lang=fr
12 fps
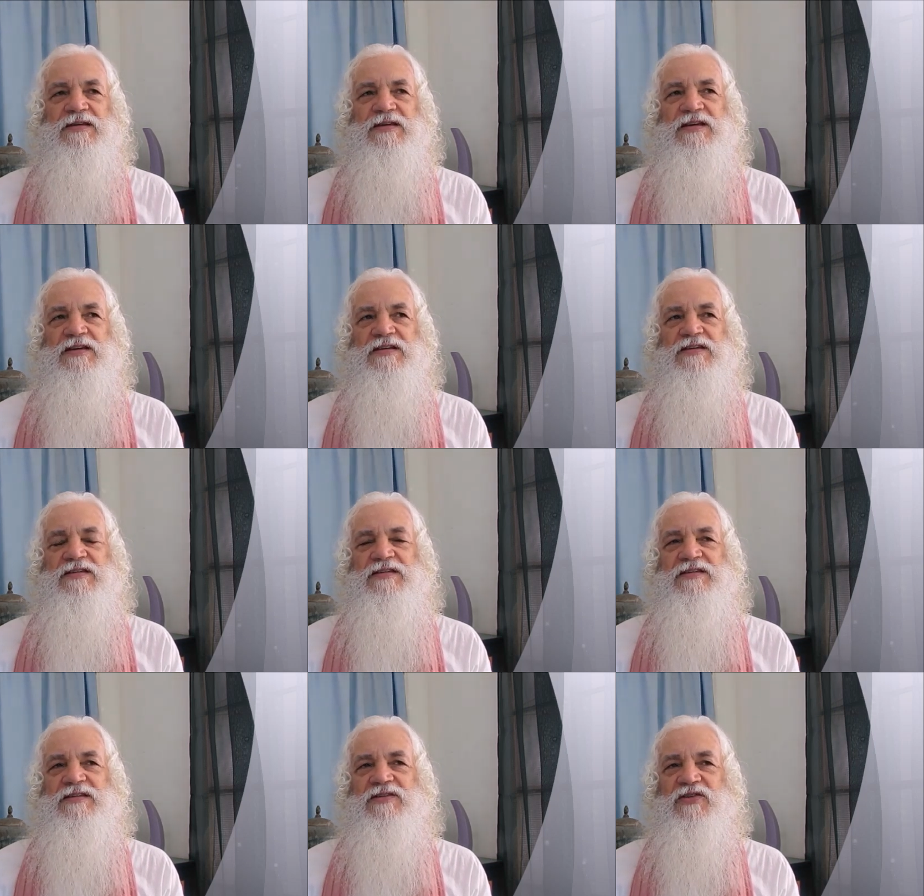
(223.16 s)
Et
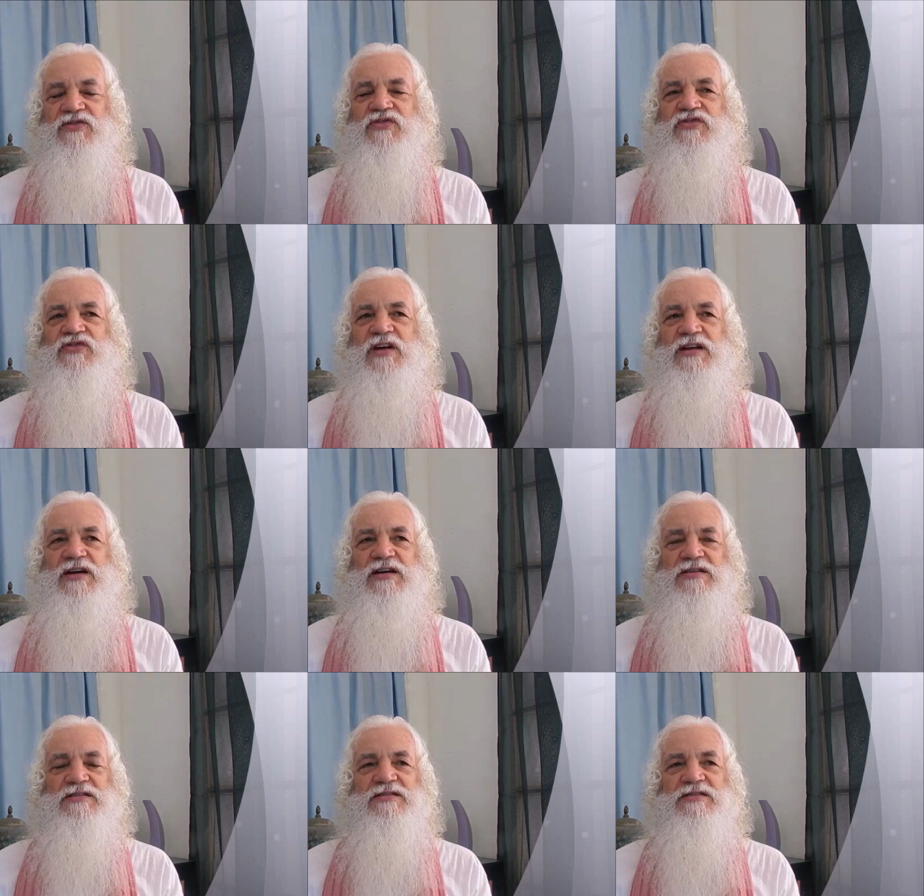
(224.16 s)
quand ce sera là,
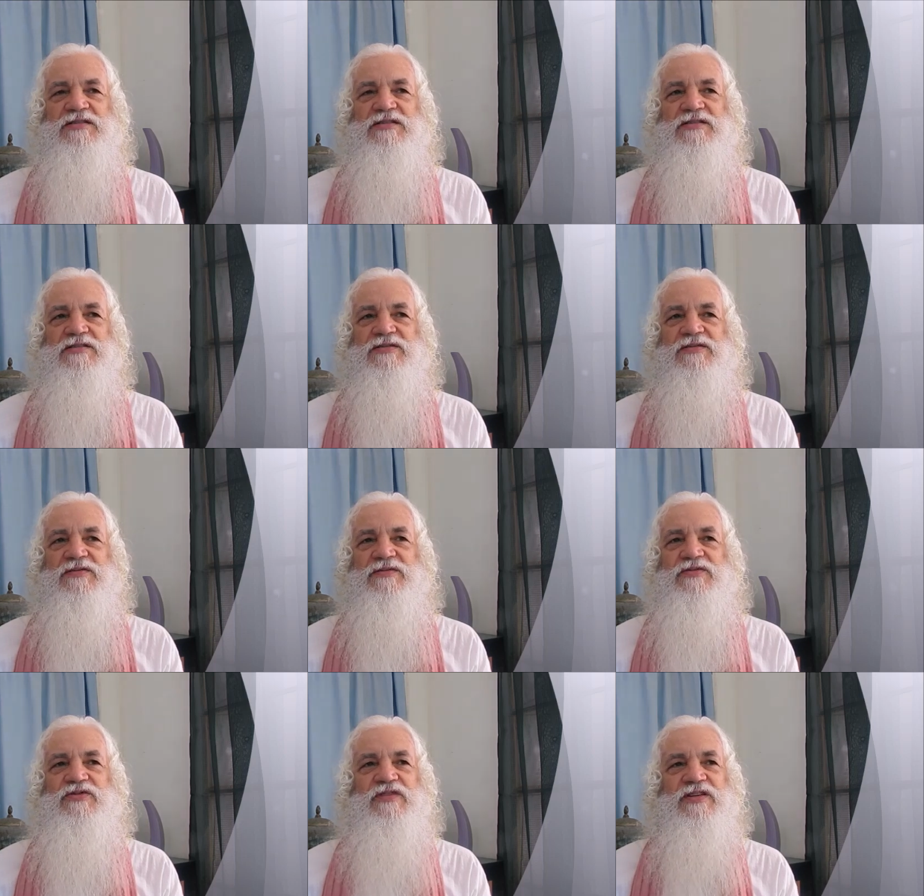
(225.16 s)

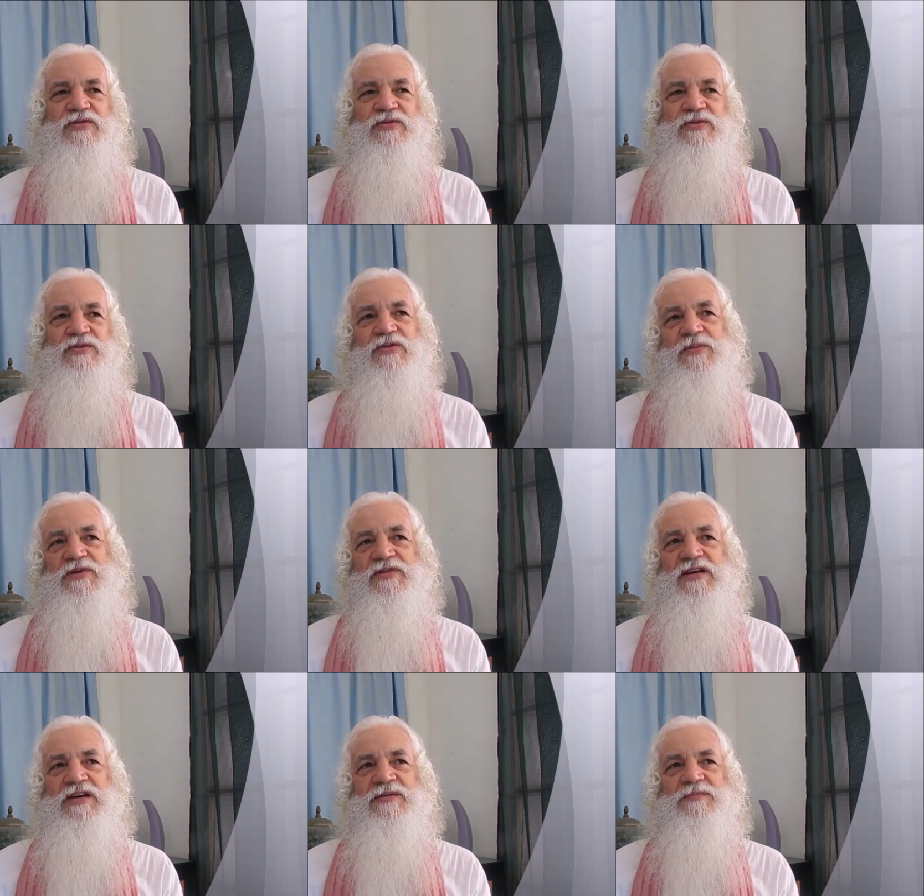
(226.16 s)
tu vas te
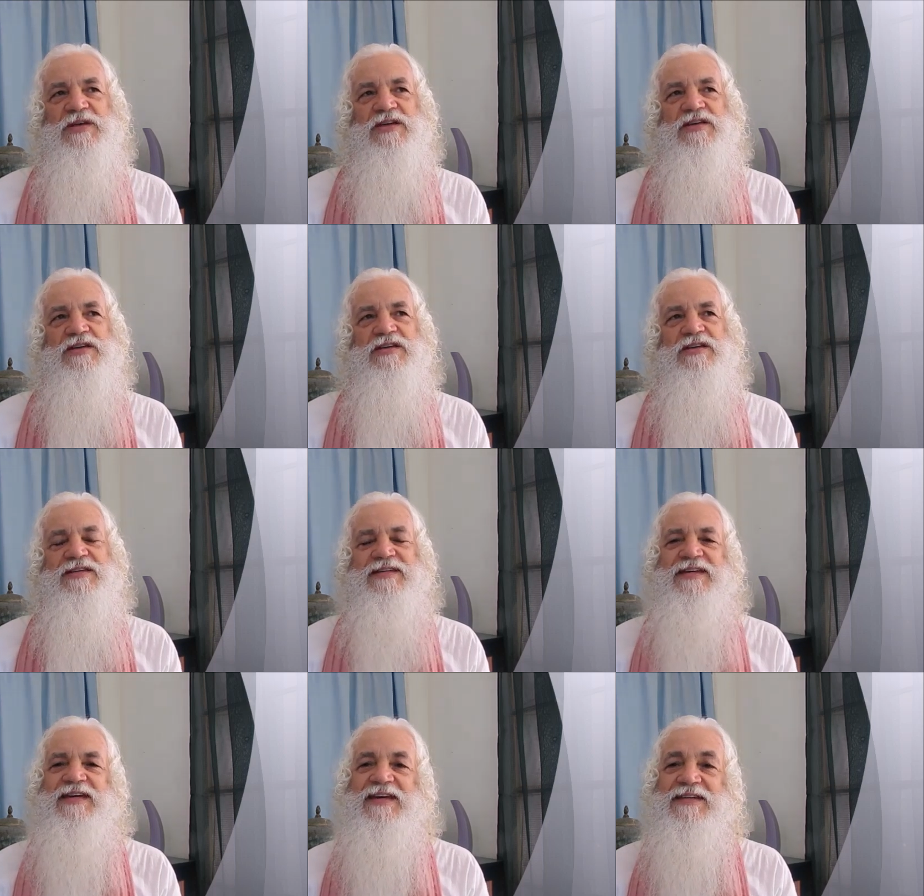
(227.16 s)
demander, mais
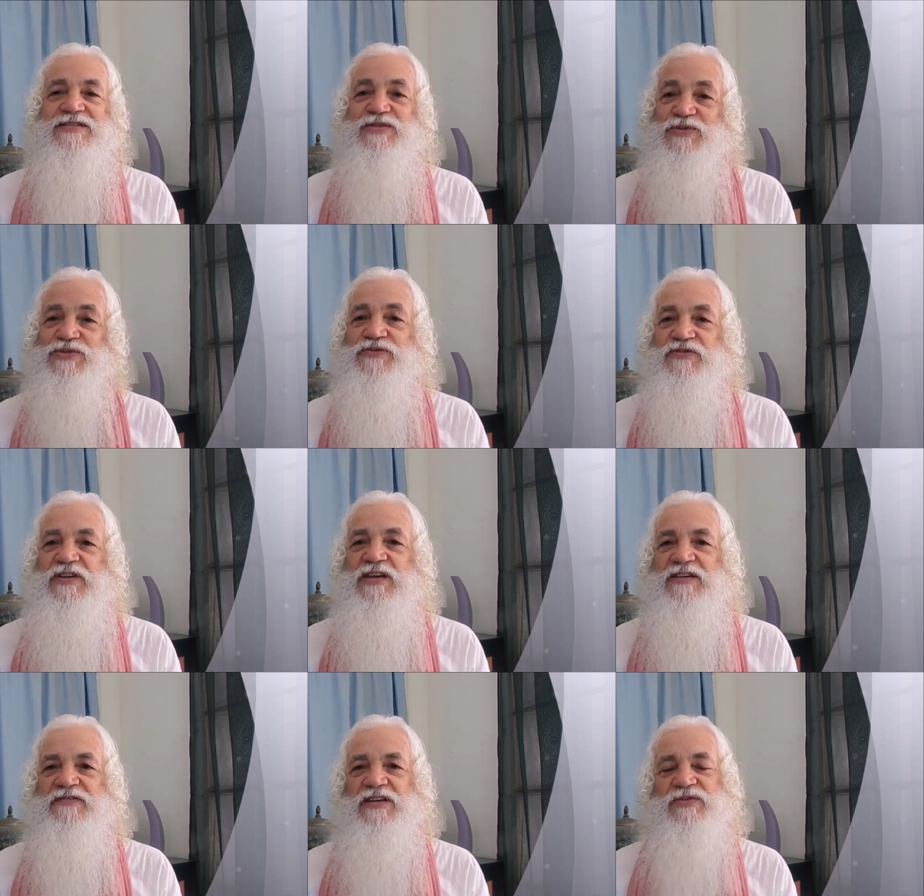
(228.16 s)
qu'est-ce que je fais
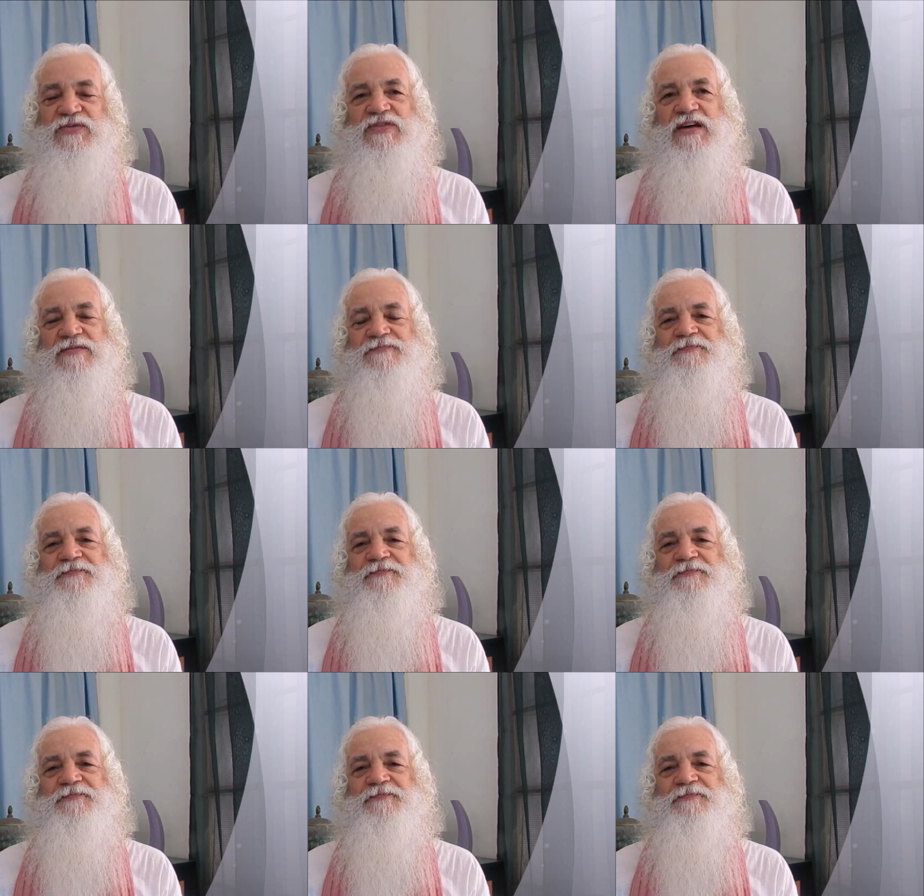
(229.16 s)
avec tout ça